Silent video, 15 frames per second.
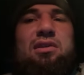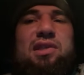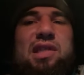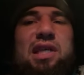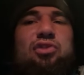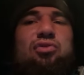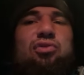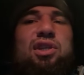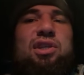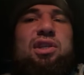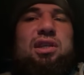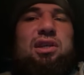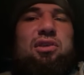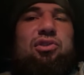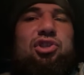Сдаю да.
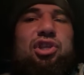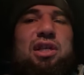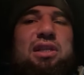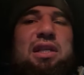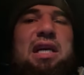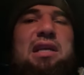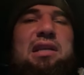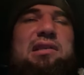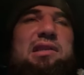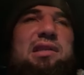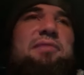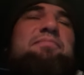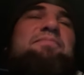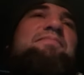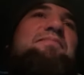эти, короче,
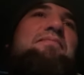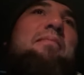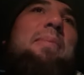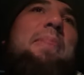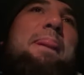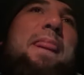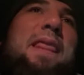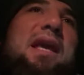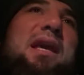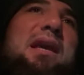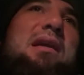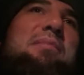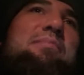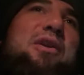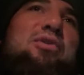анализы
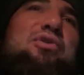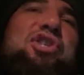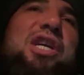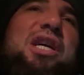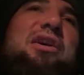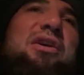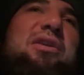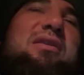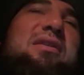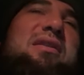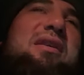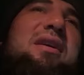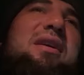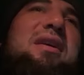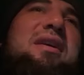и получаю
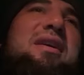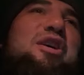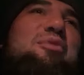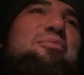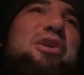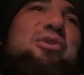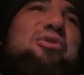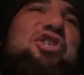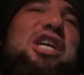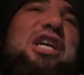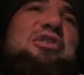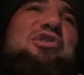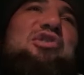получаю